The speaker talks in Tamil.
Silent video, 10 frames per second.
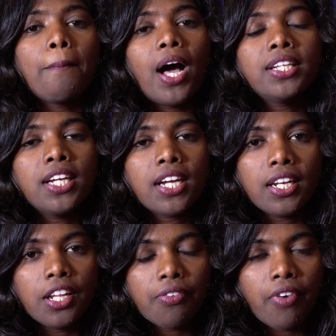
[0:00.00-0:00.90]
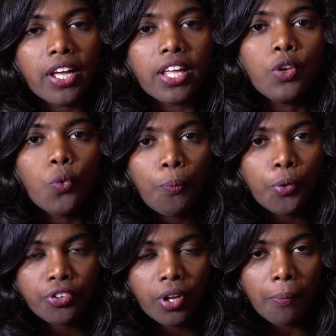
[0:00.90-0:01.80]
பாஜக நிர்வாகி
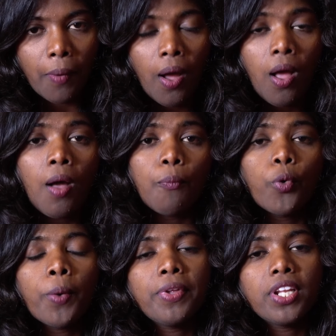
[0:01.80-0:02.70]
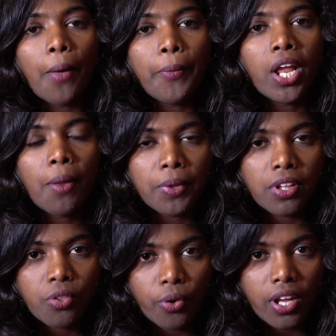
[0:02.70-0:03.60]
நுப்பூர் சர்மா முகமது நபிகளை
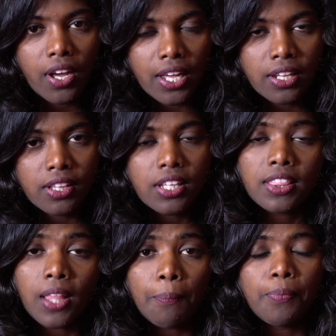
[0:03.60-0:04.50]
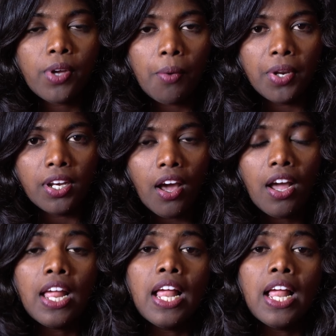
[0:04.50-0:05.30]
பற்றி சொன்ன கருத்து தப்பு அப்படின்னா